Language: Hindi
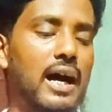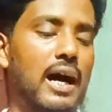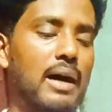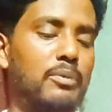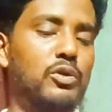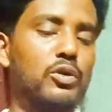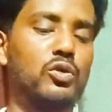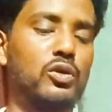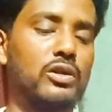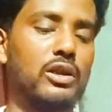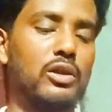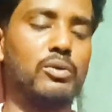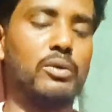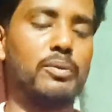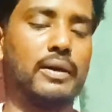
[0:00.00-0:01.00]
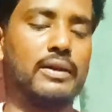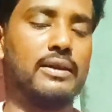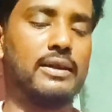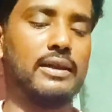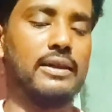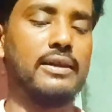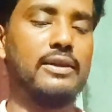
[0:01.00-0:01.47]
आप जो दो हज़ार रुपये पाते
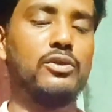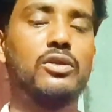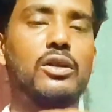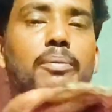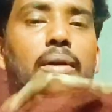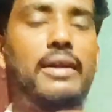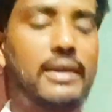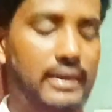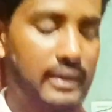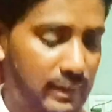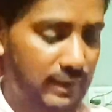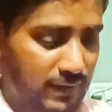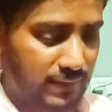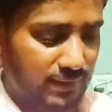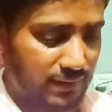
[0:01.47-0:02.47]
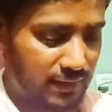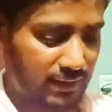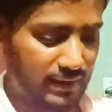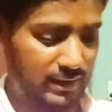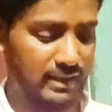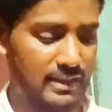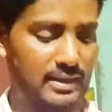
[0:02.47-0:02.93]
थे ये उसका माजन कर दे दिए
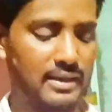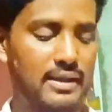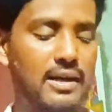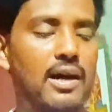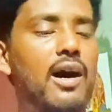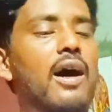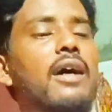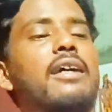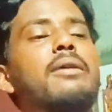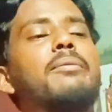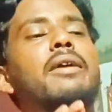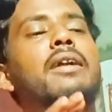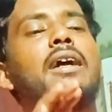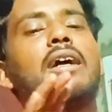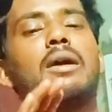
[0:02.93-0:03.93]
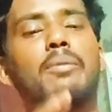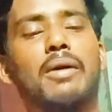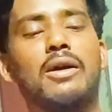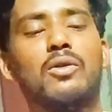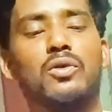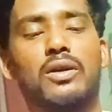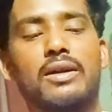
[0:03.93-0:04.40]
और ये मेरा
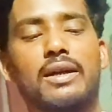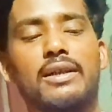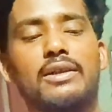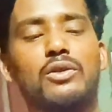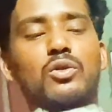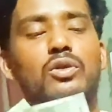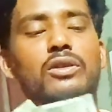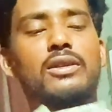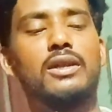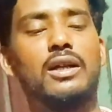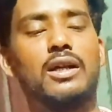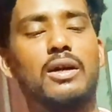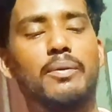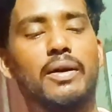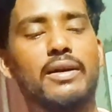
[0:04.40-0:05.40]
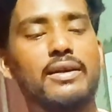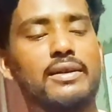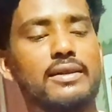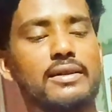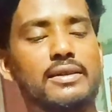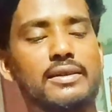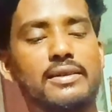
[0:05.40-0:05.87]
कमाई हुआ यानी दो दिन का कमाई
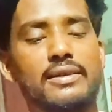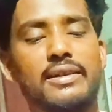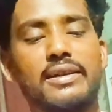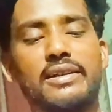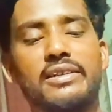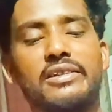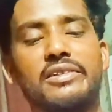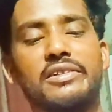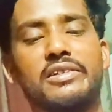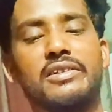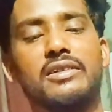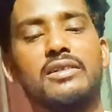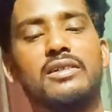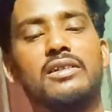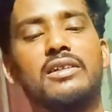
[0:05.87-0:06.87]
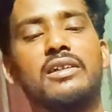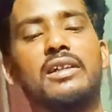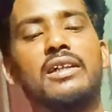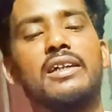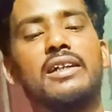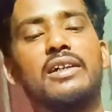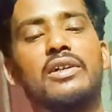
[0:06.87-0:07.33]
देख लीजिए
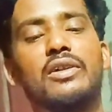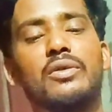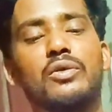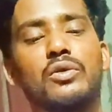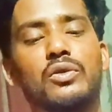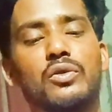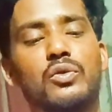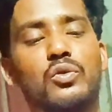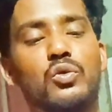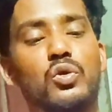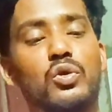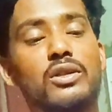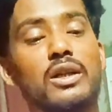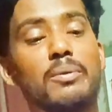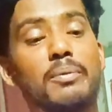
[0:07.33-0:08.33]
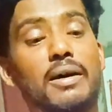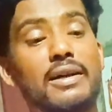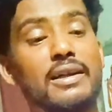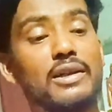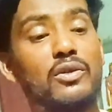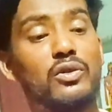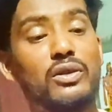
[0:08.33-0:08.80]
दो हज़ार
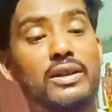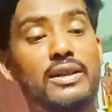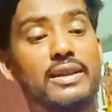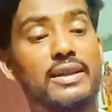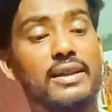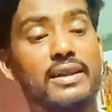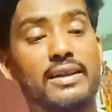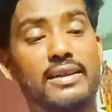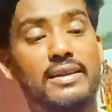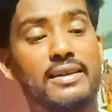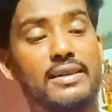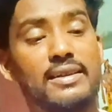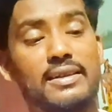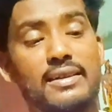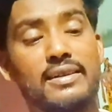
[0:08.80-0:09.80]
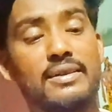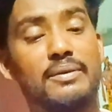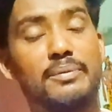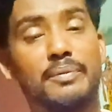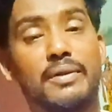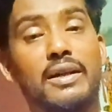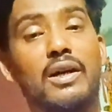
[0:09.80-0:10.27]
माजन को देख के
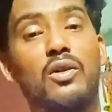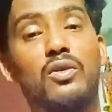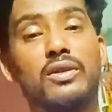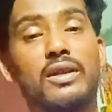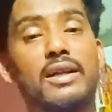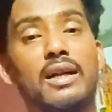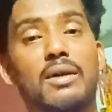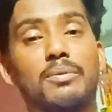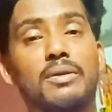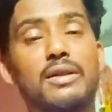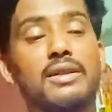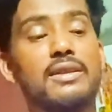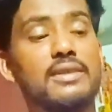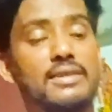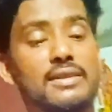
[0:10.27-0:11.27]
मेरा हो गया यहाँ पर